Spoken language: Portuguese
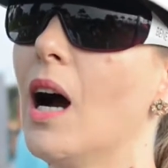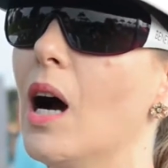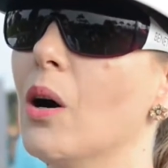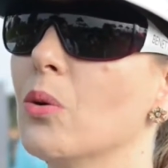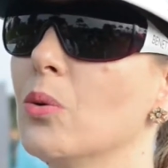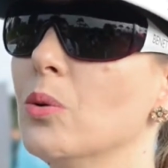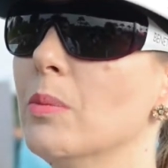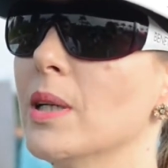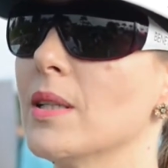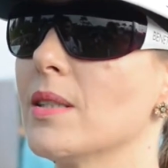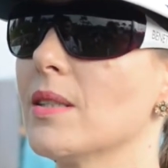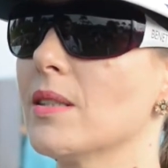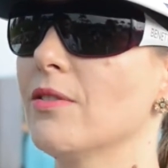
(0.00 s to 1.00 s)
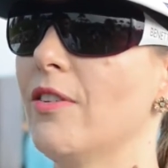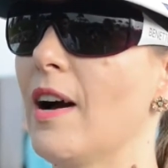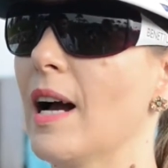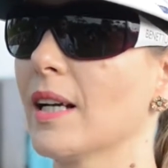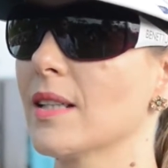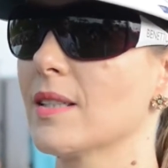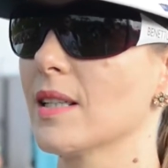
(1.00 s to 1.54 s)
Algumas
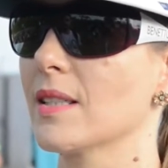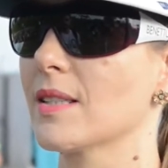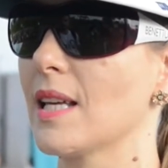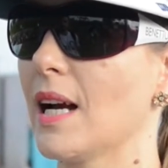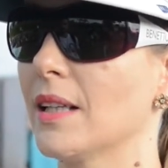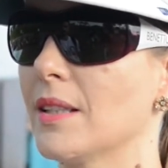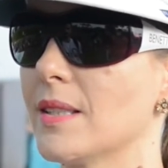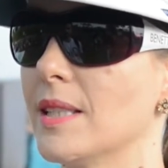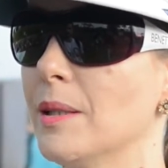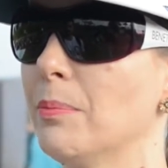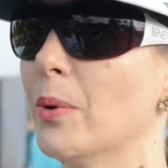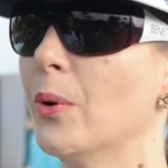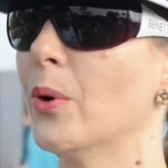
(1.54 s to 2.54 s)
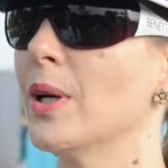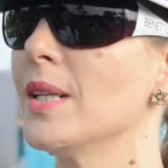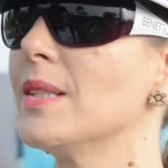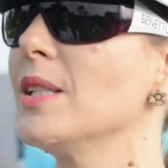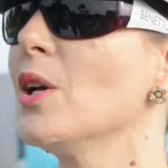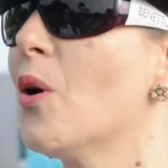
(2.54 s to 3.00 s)
vagas lançadas depois e